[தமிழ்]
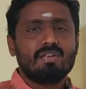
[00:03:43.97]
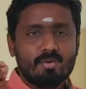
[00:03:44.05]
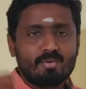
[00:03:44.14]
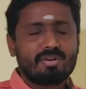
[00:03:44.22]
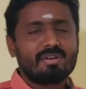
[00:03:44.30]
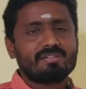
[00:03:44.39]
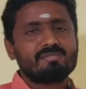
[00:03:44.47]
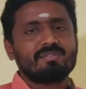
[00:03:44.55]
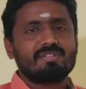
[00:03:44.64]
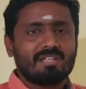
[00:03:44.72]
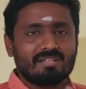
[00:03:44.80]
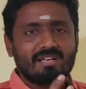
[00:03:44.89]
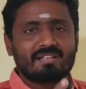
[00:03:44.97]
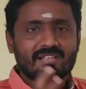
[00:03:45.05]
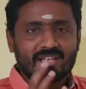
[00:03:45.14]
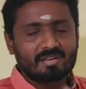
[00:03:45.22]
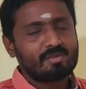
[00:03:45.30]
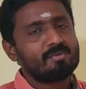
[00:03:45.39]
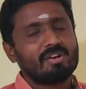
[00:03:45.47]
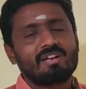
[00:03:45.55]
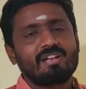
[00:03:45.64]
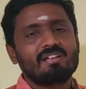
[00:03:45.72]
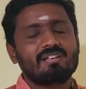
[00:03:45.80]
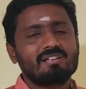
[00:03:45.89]
நியூட்ரியன்ஸ் uh, வந்து அந்த இடத்துல அக்யூமுலேட்
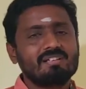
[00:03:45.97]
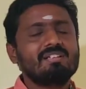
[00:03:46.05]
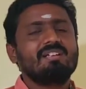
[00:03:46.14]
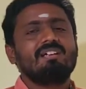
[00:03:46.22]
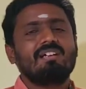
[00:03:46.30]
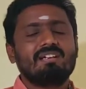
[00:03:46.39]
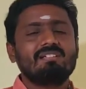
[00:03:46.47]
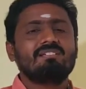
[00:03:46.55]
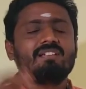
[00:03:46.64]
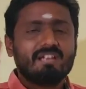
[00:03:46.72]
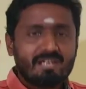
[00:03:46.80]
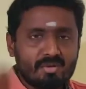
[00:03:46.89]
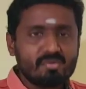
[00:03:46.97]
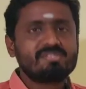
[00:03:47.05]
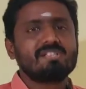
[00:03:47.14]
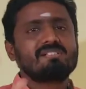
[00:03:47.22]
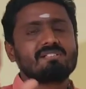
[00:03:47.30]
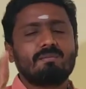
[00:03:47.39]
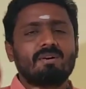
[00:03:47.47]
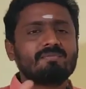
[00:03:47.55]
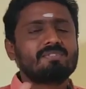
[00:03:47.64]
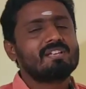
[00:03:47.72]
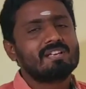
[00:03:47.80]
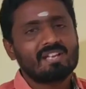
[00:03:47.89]
ஆகிருக்கு இட் இஸ் இன்டியூசிங் சம்
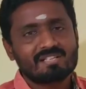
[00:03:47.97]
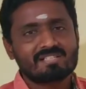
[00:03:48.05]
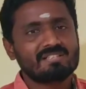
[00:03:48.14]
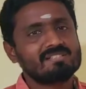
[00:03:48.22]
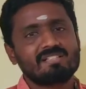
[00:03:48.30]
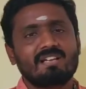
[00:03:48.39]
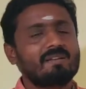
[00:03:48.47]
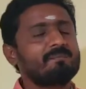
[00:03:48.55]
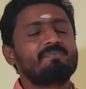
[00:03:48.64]
ஆஃப் த ரியாக்ஷன்ஸுங்க